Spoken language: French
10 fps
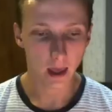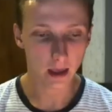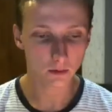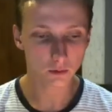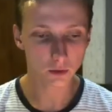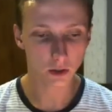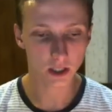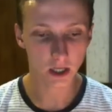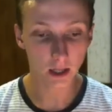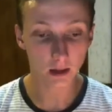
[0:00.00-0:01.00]
Et donc
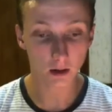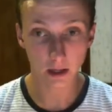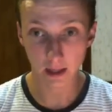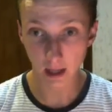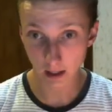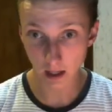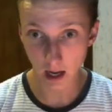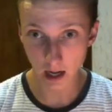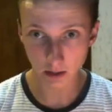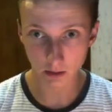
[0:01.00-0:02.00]
j'étais dans les derniers
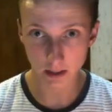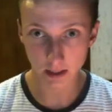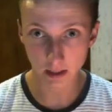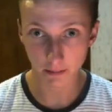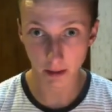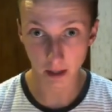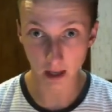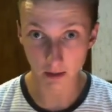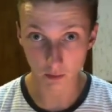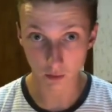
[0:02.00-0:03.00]
à choisir ma
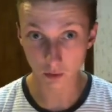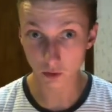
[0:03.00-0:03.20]
méga évolution.